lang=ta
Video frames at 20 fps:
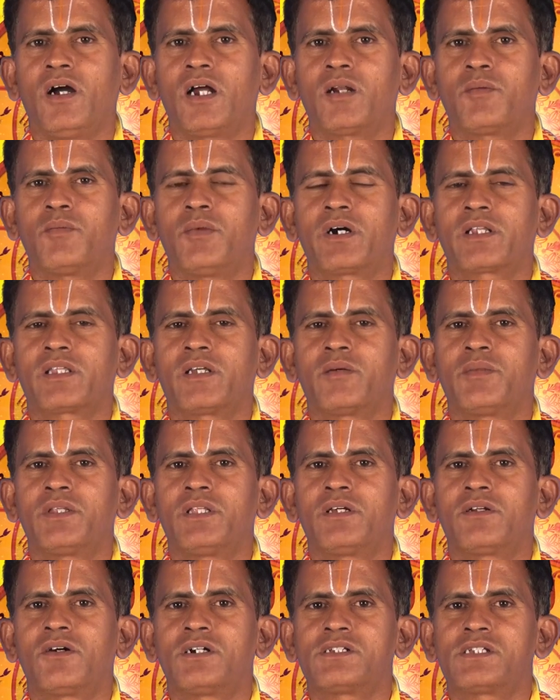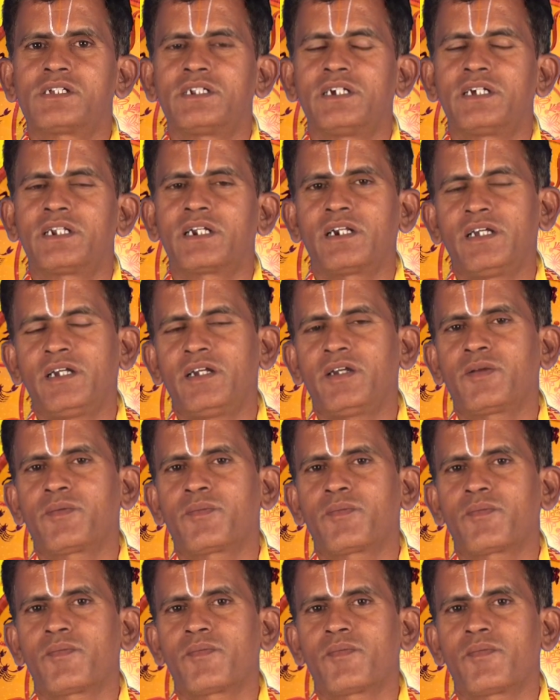அன்பார்ந்த மிதராசினியர்களே
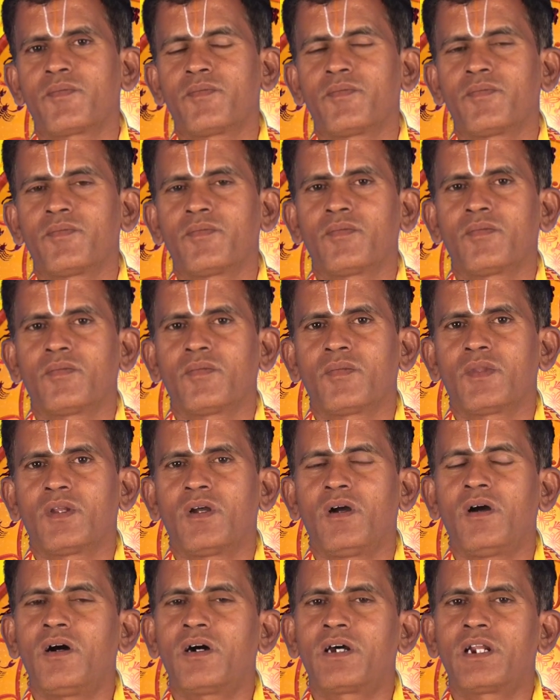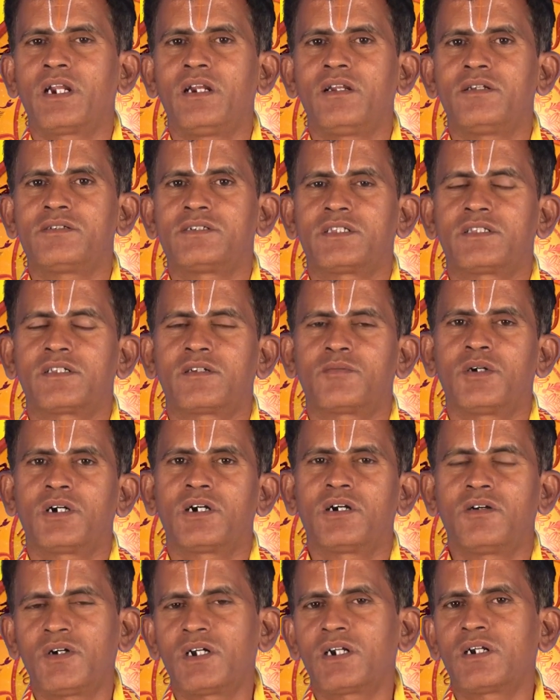ஆறில் சந்திர
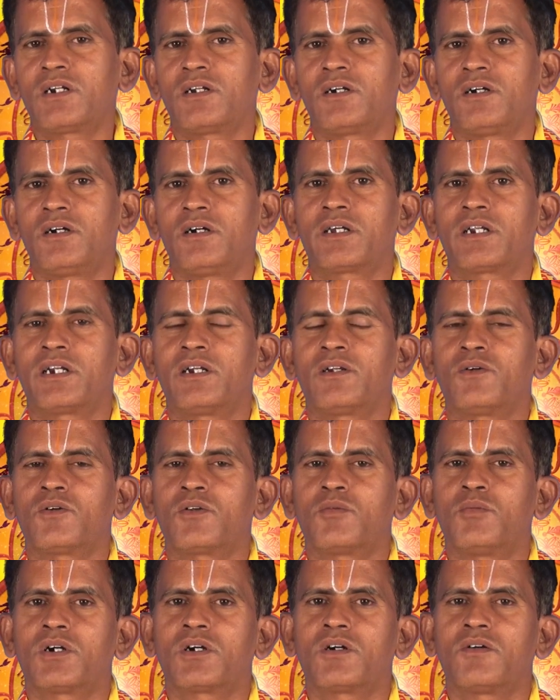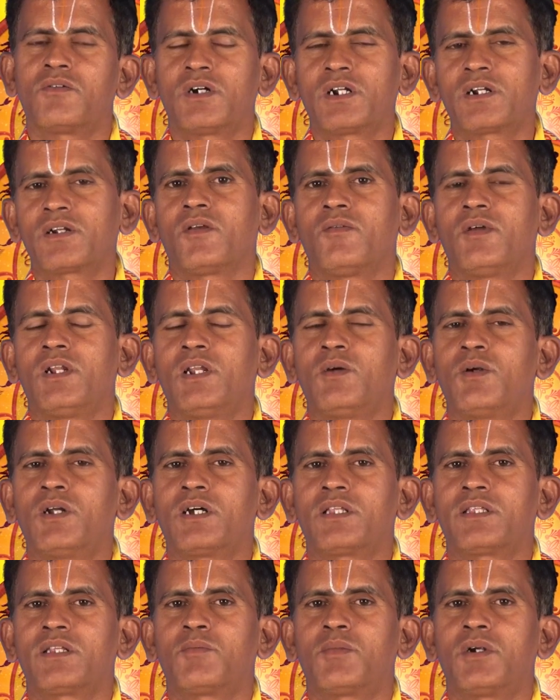பகவான் ஆறில் குரு பகவான் வெளி
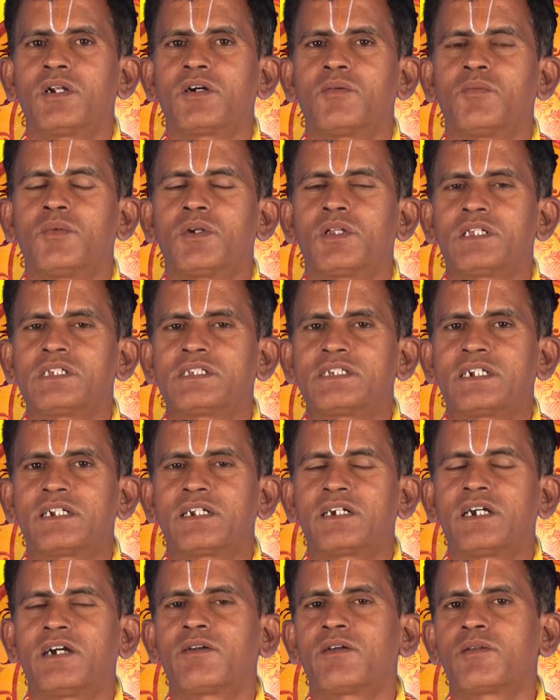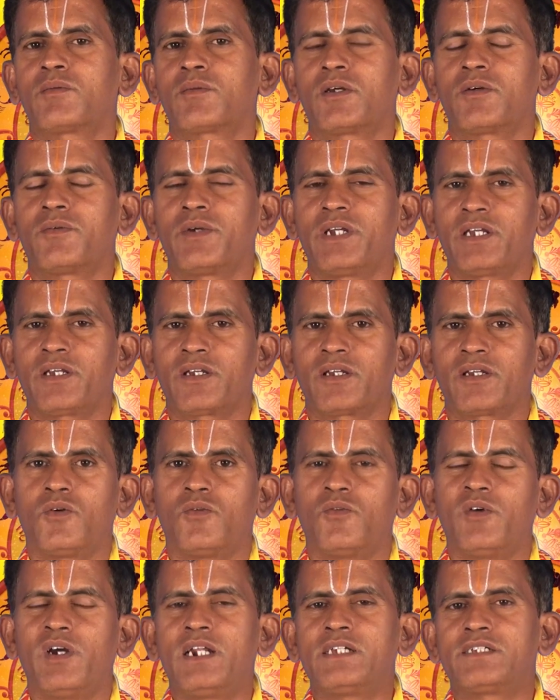உலகத்தில் பழங்கும் பொழுது சற்று கவனம் தேவை
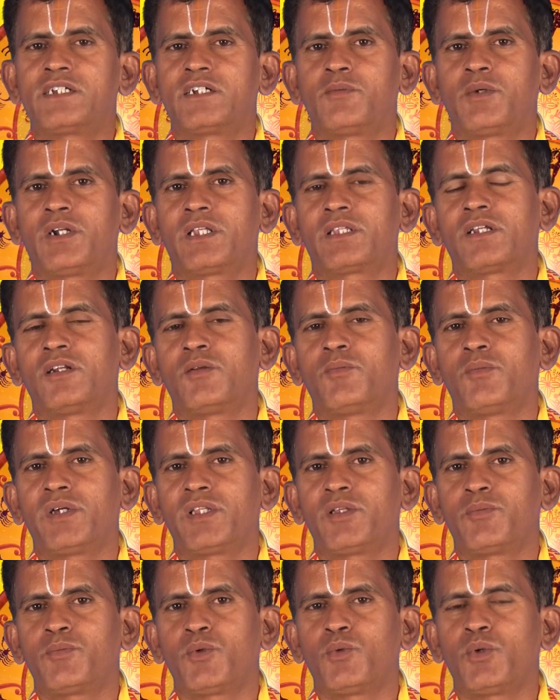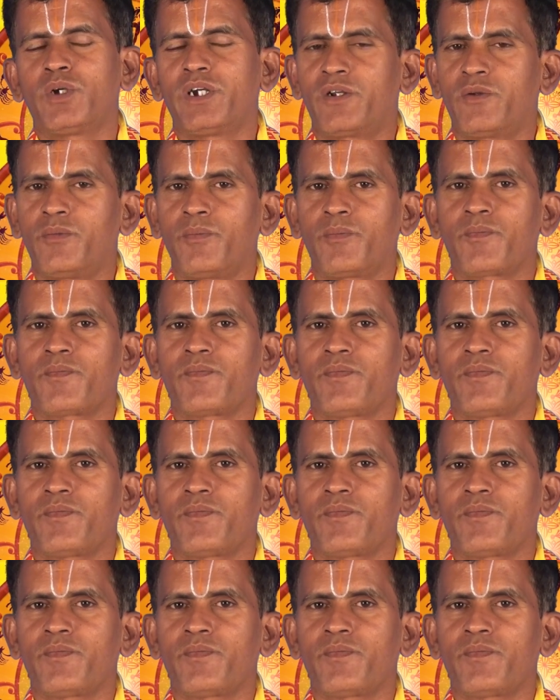வேலை செய்யும் இடத்தில் மதிப்பு உயரும்